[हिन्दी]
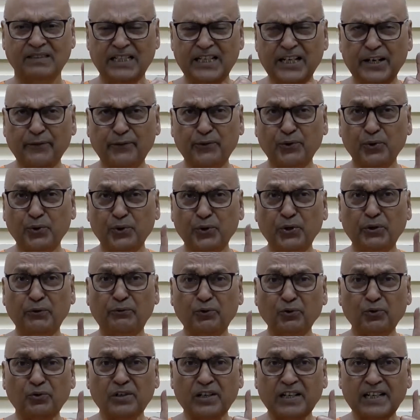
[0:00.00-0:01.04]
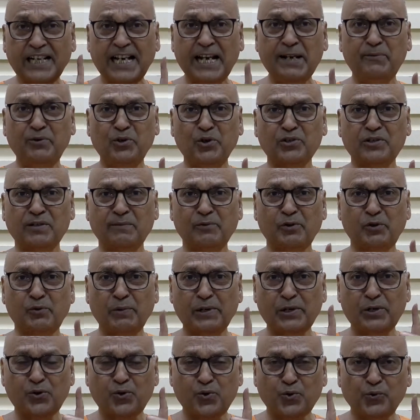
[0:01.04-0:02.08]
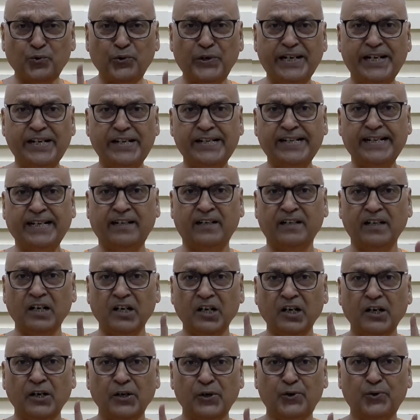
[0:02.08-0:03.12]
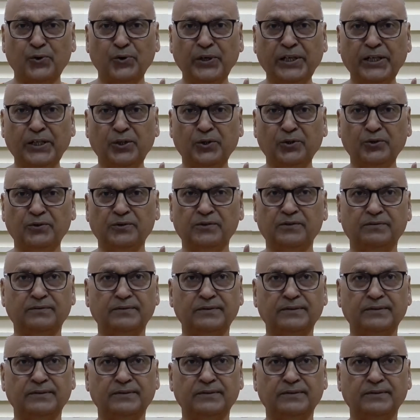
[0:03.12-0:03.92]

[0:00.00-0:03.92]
इफ यू इफ यू क्लेम योर टू बी ट्रू इंडियन ट्रू हिंदू